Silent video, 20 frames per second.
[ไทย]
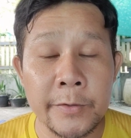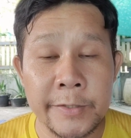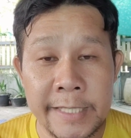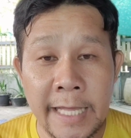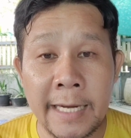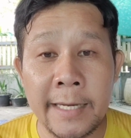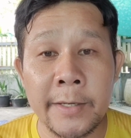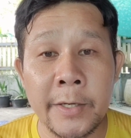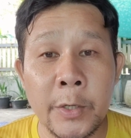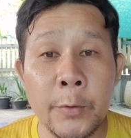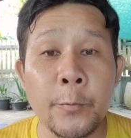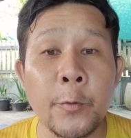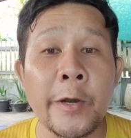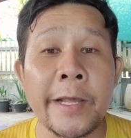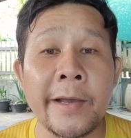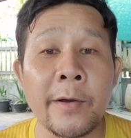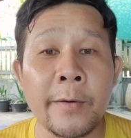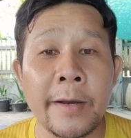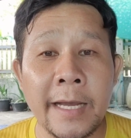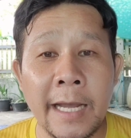สั้นคลิป
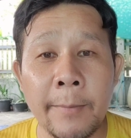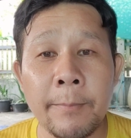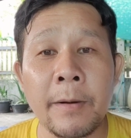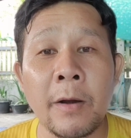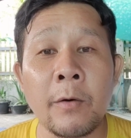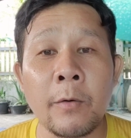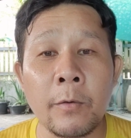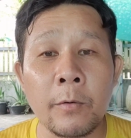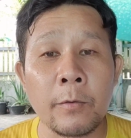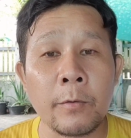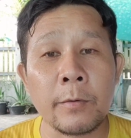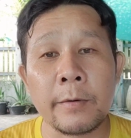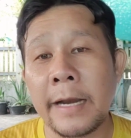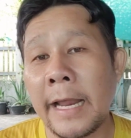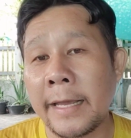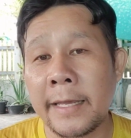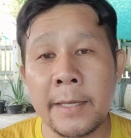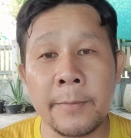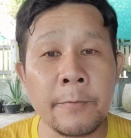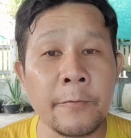เรียวนะครับ เรา
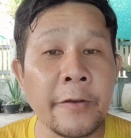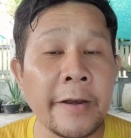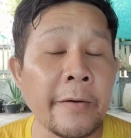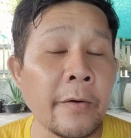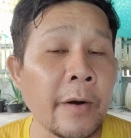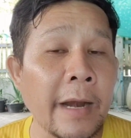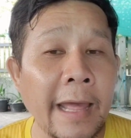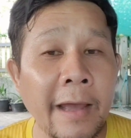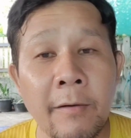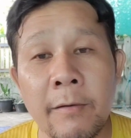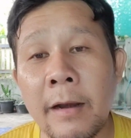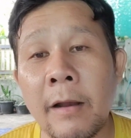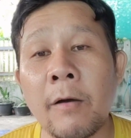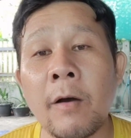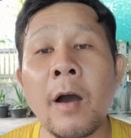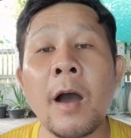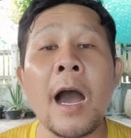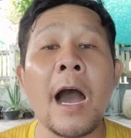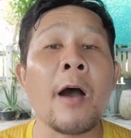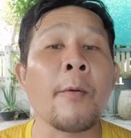ได้คลิปวิดีโอแล้ว เรา
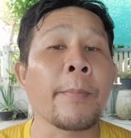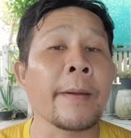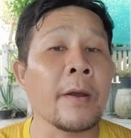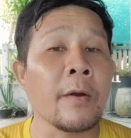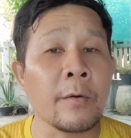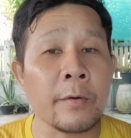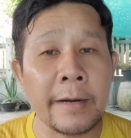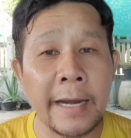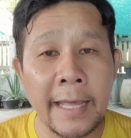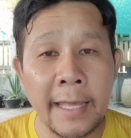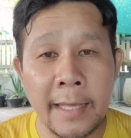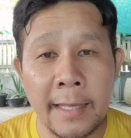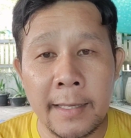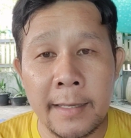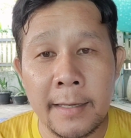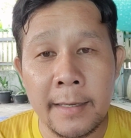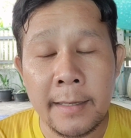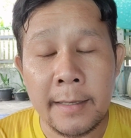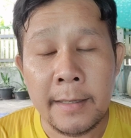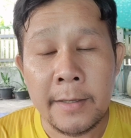ก็เอาไปลงใน
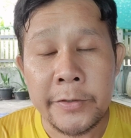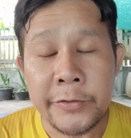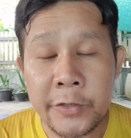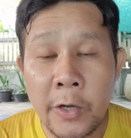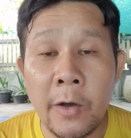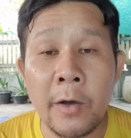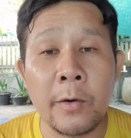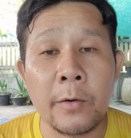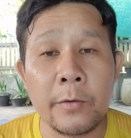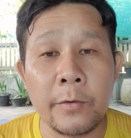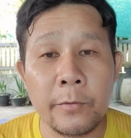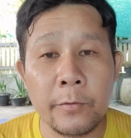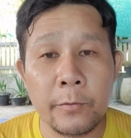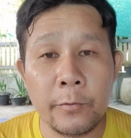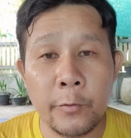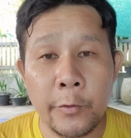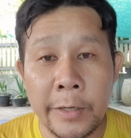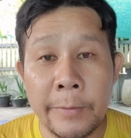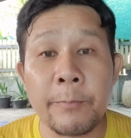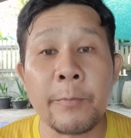ช่อง
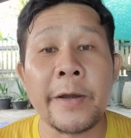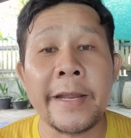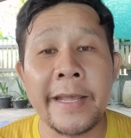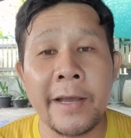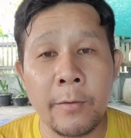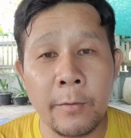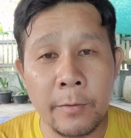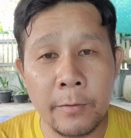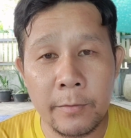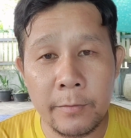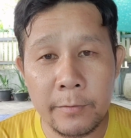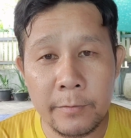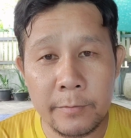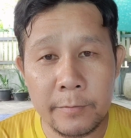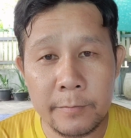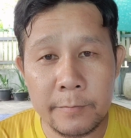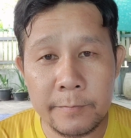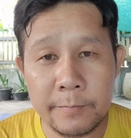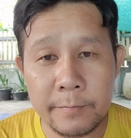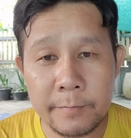คลิปเรียว
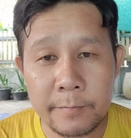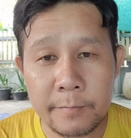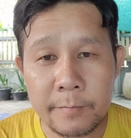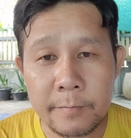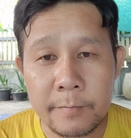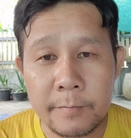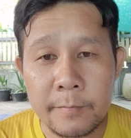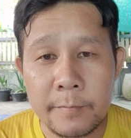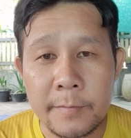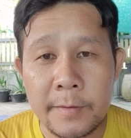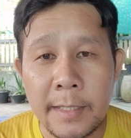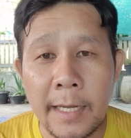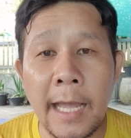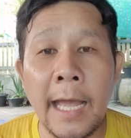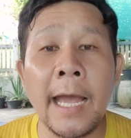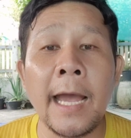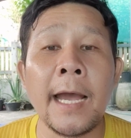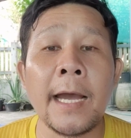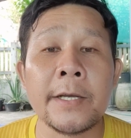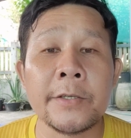
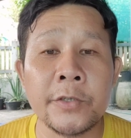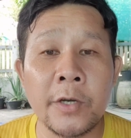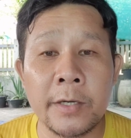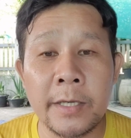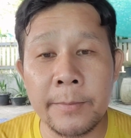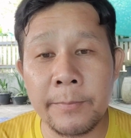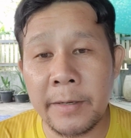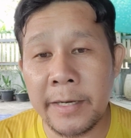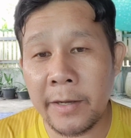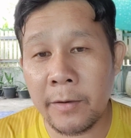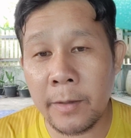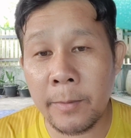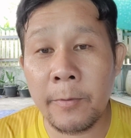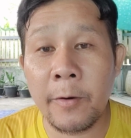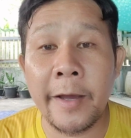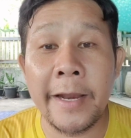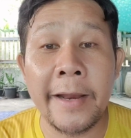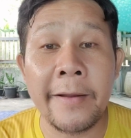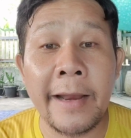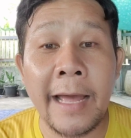อ่าช่องคลิปเรียวเรียบ
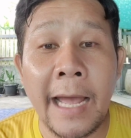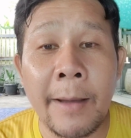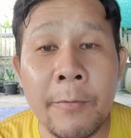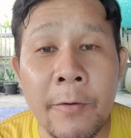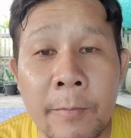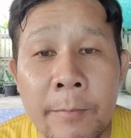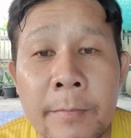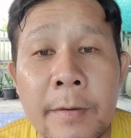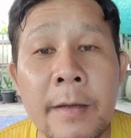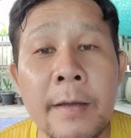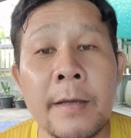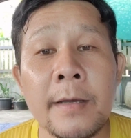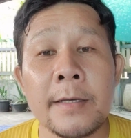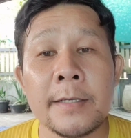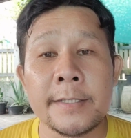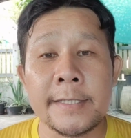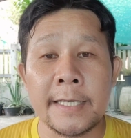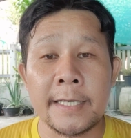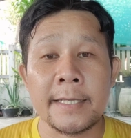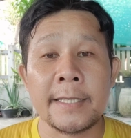ร้อยแล้วนะครับผม
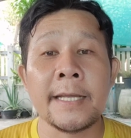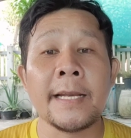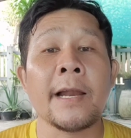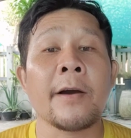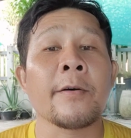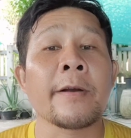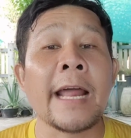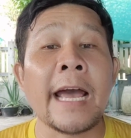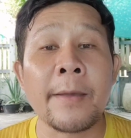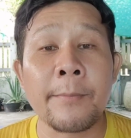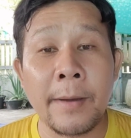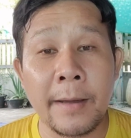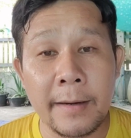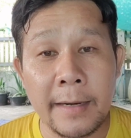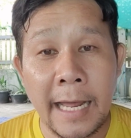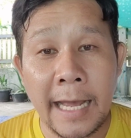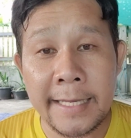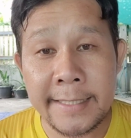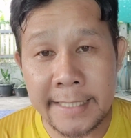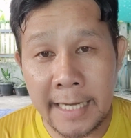สิ่งที่เราได้มา
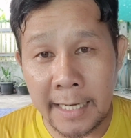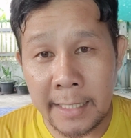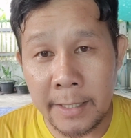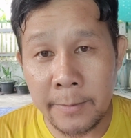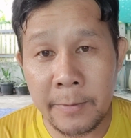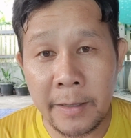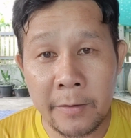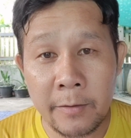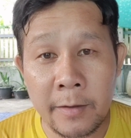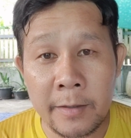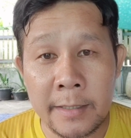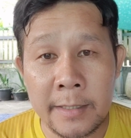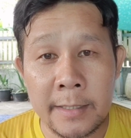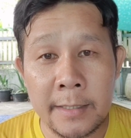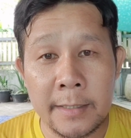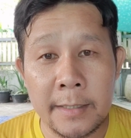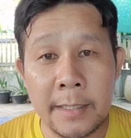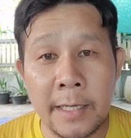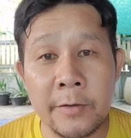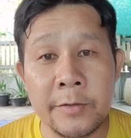ได้จากคลิปเรียวก็คือ
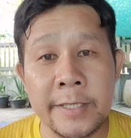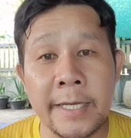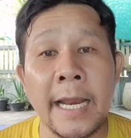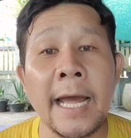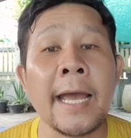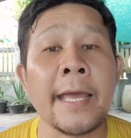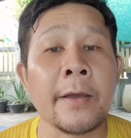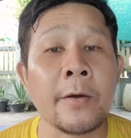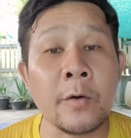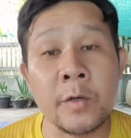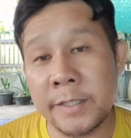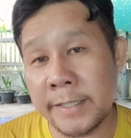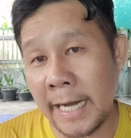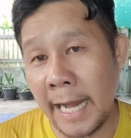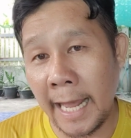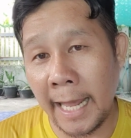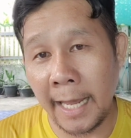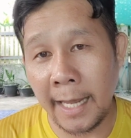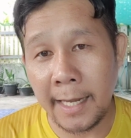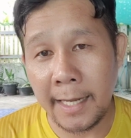เราจะได้โฆษ
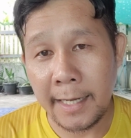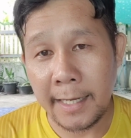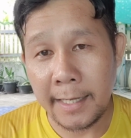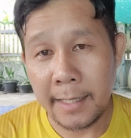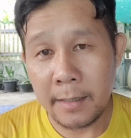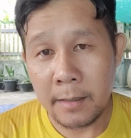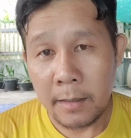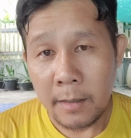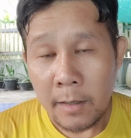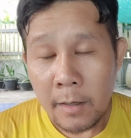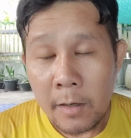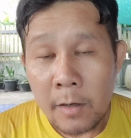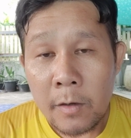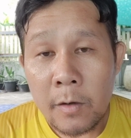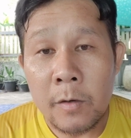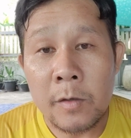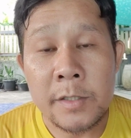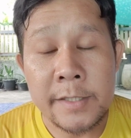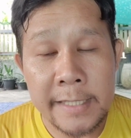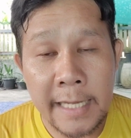ณา
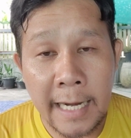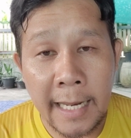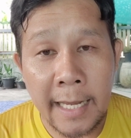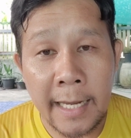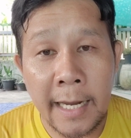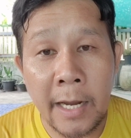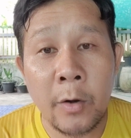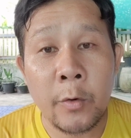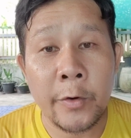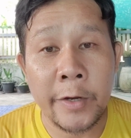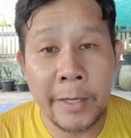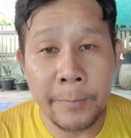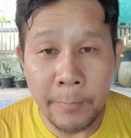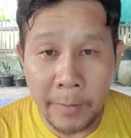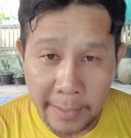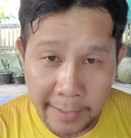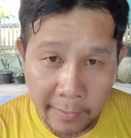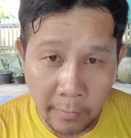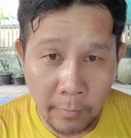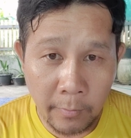โฆษณาเข้าคลิป
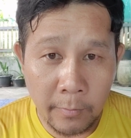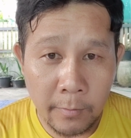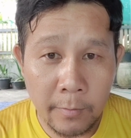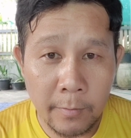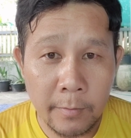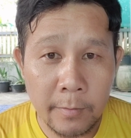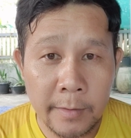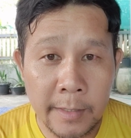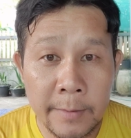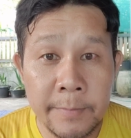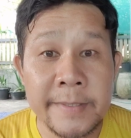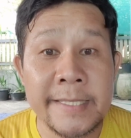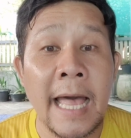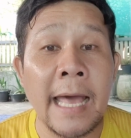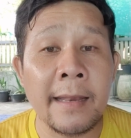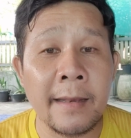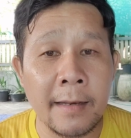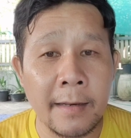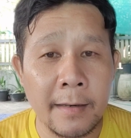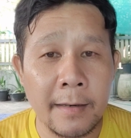เรียวคลิป
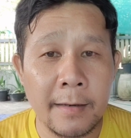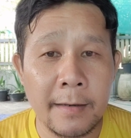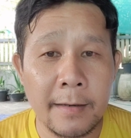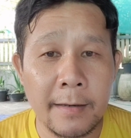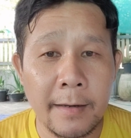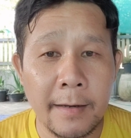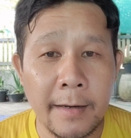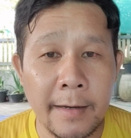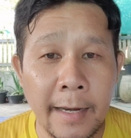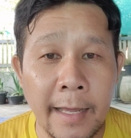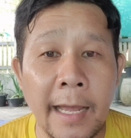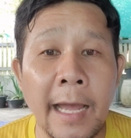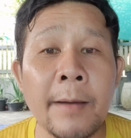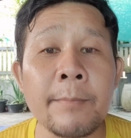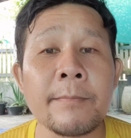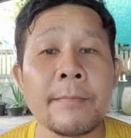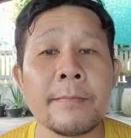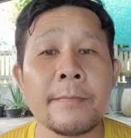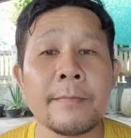สั้นนะครับ